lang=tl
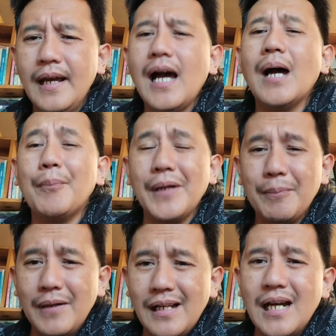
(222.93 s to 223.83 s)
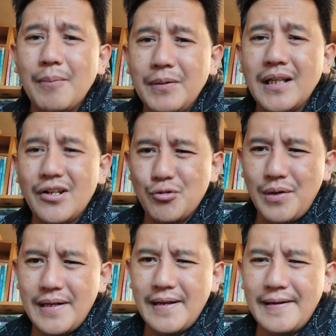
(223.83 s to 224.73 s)
Apay-pay lang a
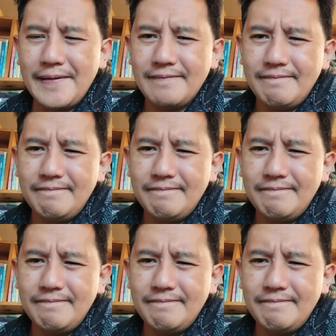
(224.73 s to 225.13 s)
pinarsuada ka.